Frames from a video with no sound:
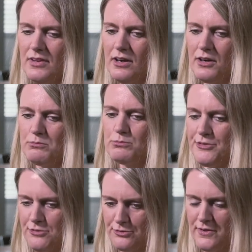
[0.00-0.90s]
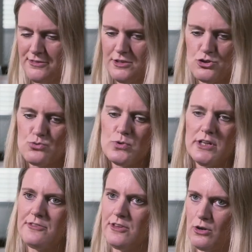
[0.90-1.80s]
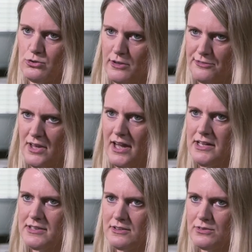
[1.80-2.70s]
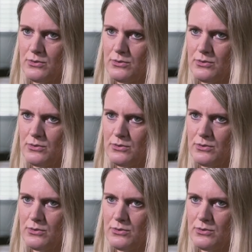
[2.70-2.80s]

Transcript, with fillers: ähm, beziehungsweise die Schulen, sie auch dort zu halten.